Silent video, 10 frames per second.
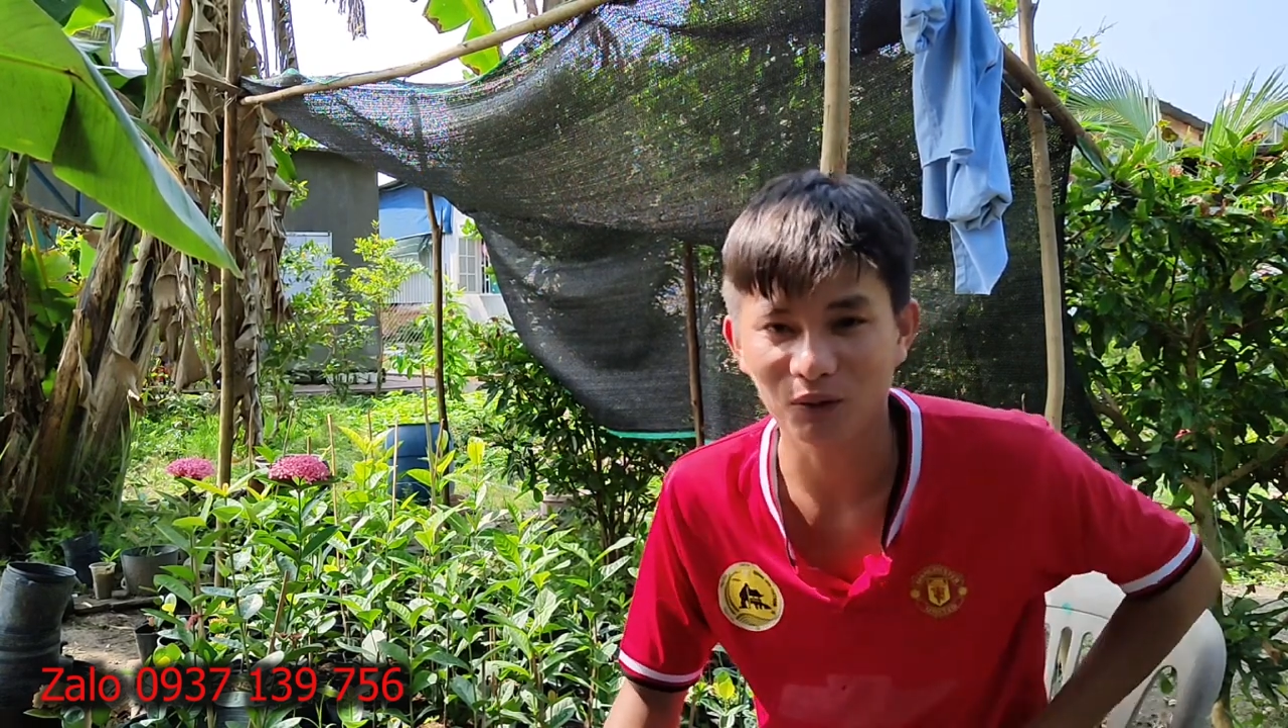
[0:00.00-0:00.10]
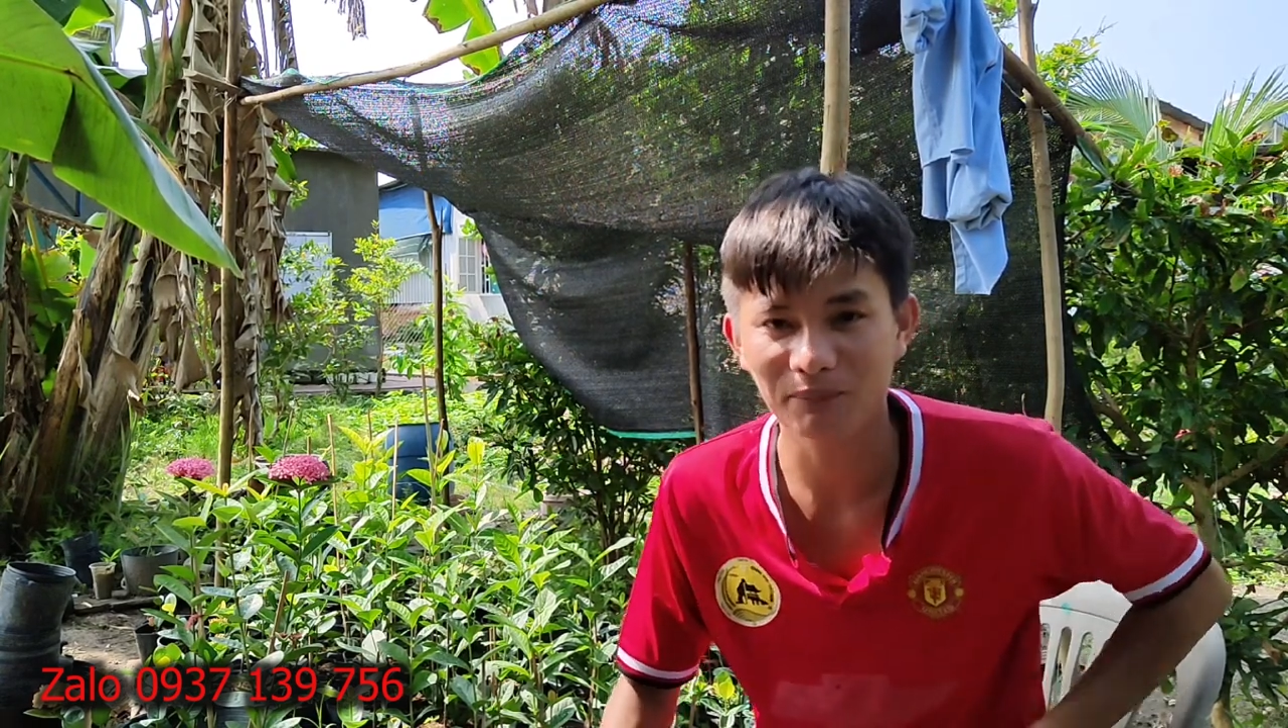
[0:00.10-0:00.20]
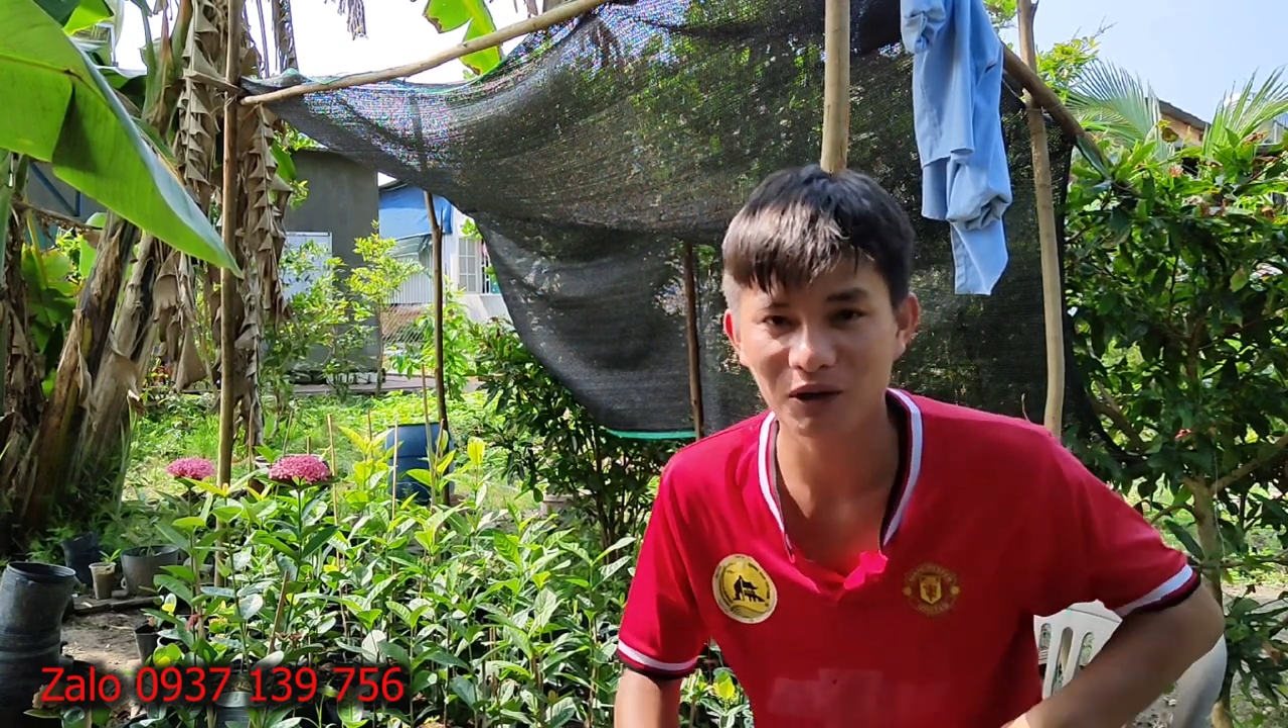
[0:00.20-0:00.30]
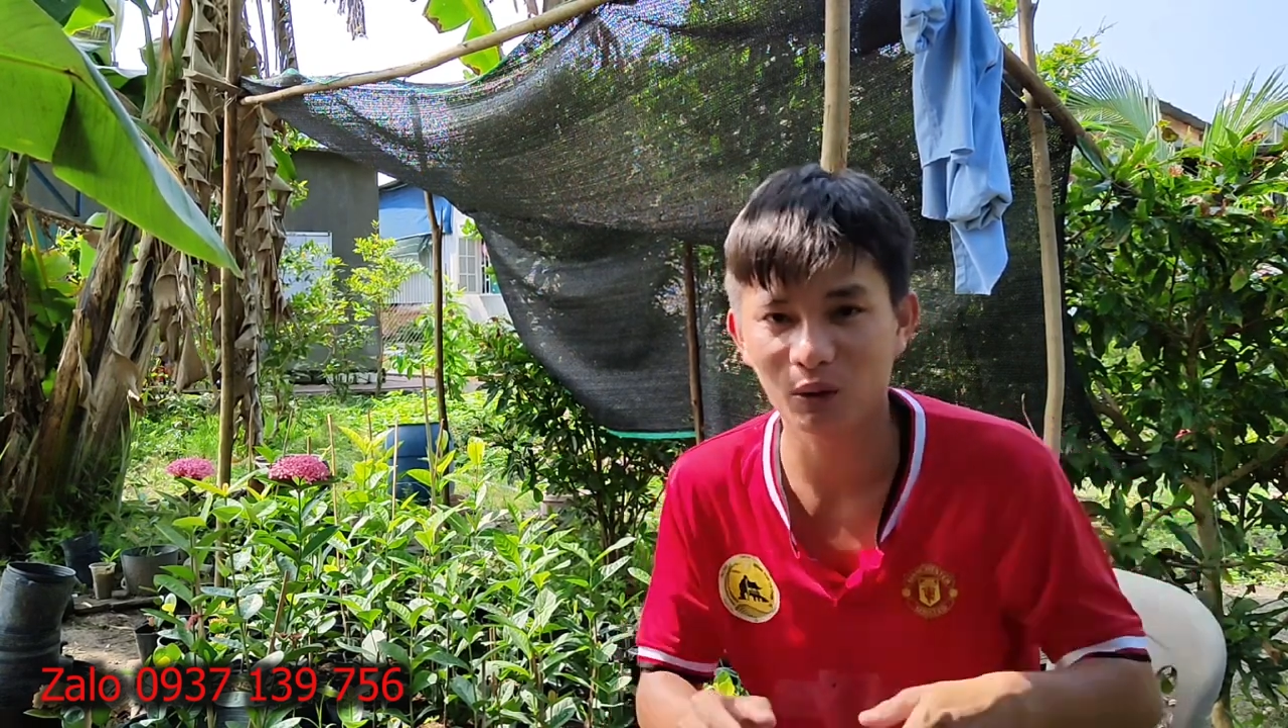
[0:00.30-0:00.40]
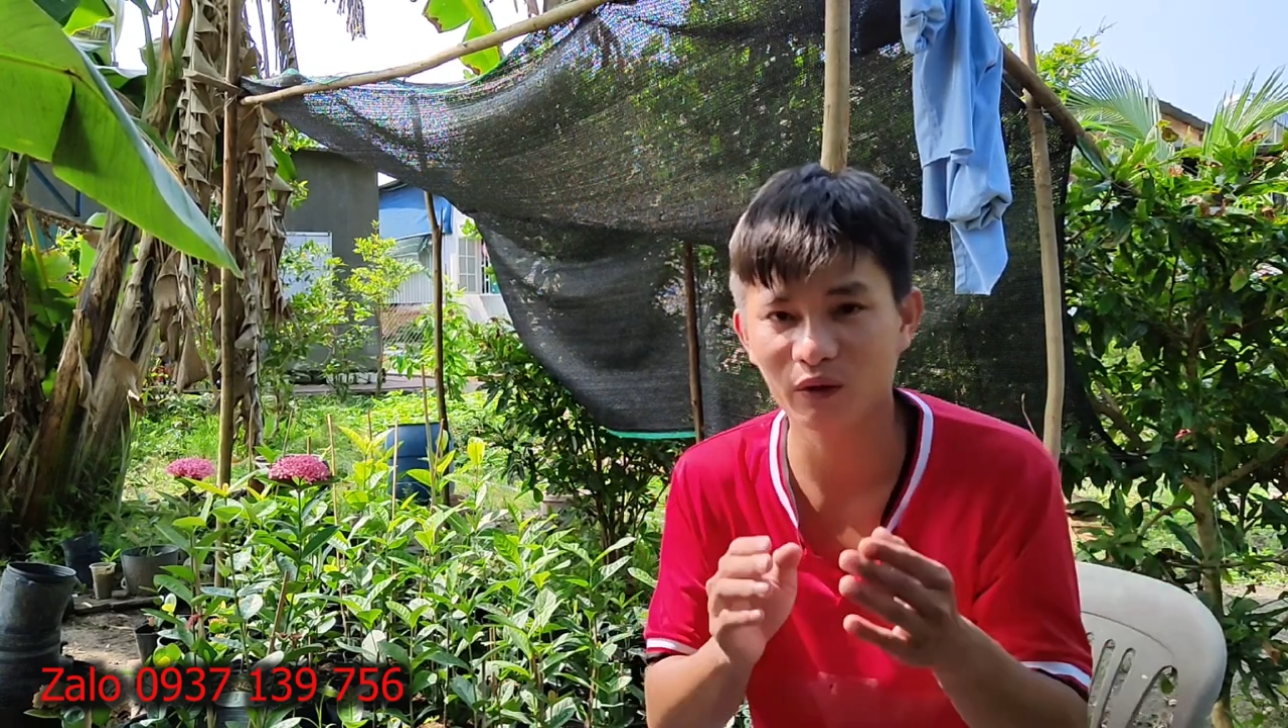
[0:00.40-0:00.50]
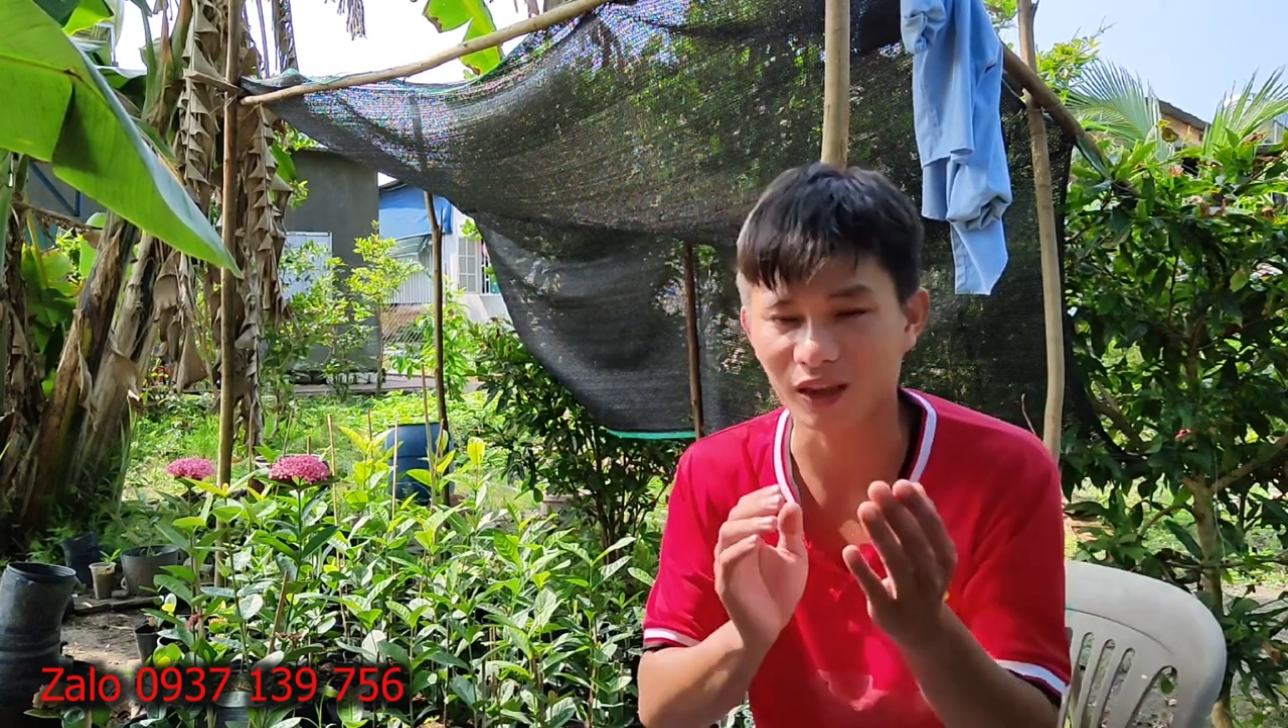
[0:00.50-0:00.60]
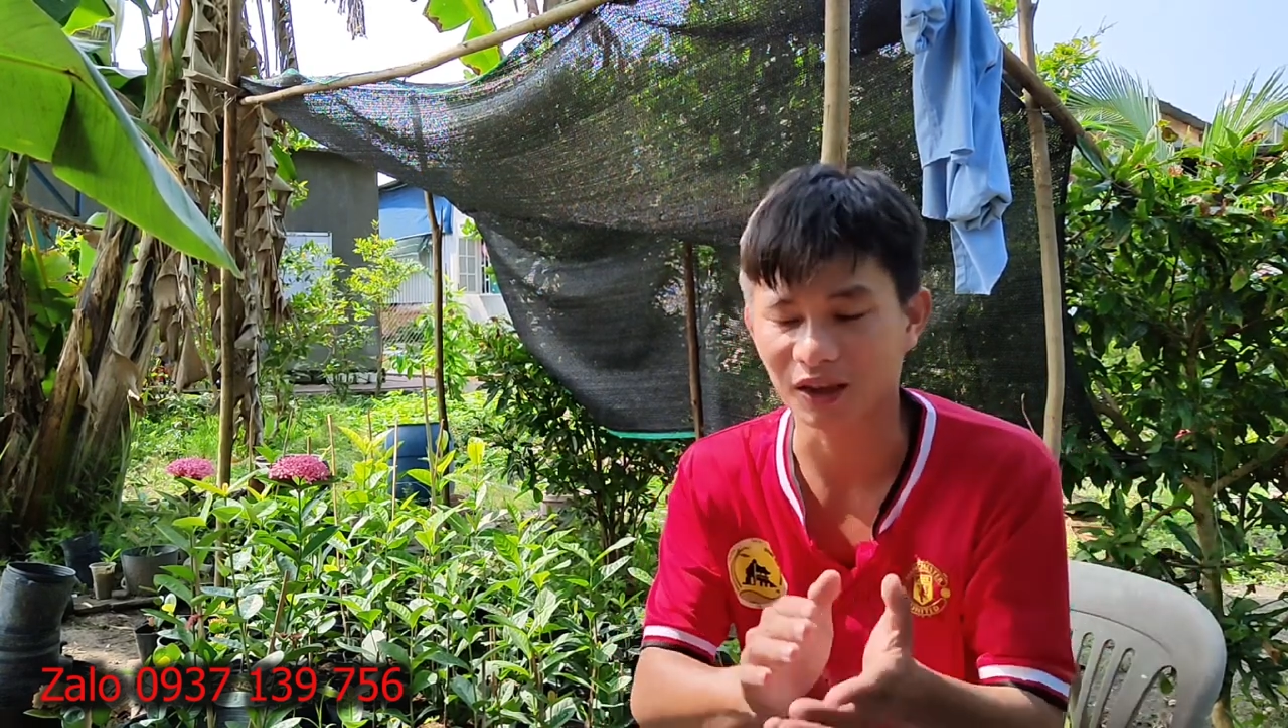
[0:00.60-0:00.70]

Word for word: để cung cấp cho